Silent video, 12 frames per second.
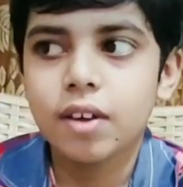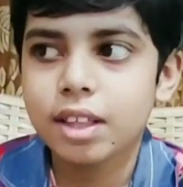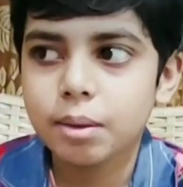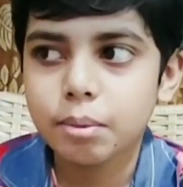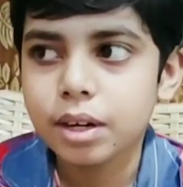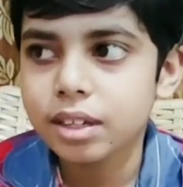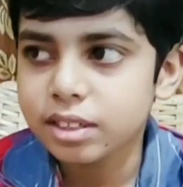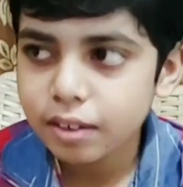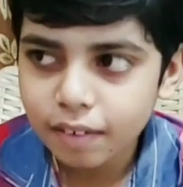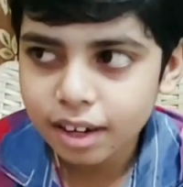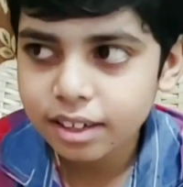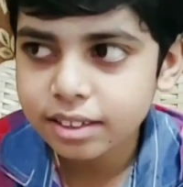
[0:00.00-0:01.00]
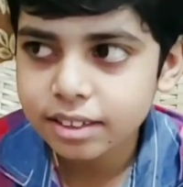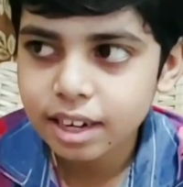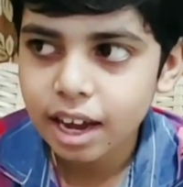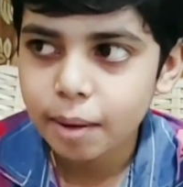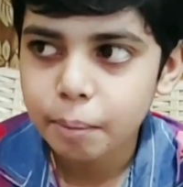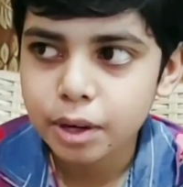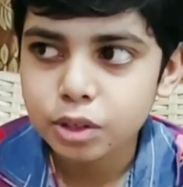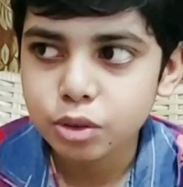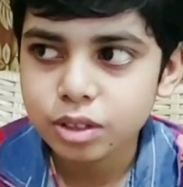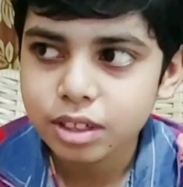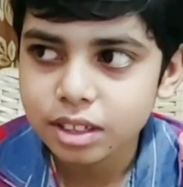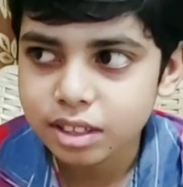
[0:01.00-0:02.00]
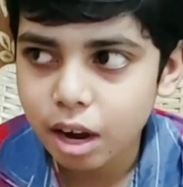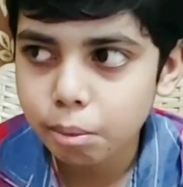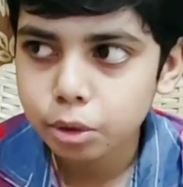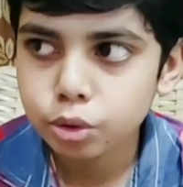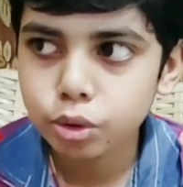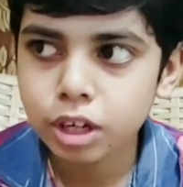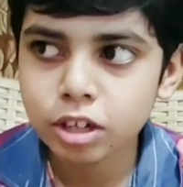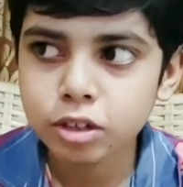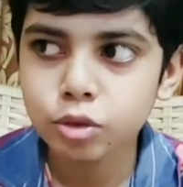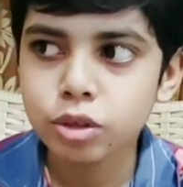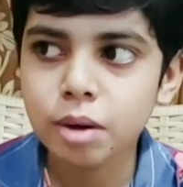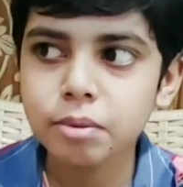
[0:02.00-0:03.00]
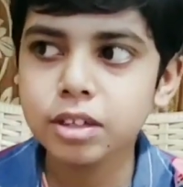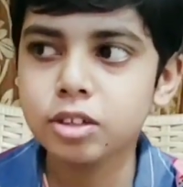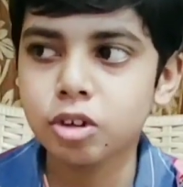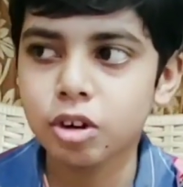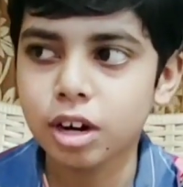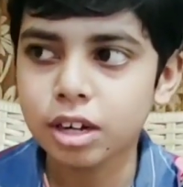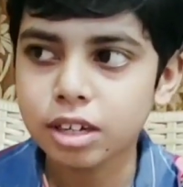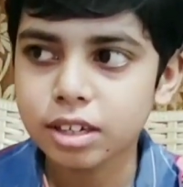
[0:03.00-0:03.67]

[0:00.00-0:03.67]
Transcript: वैसे बड़े चवल चौधरी साहब चूहे का जूठा भी नहीं छोड़ा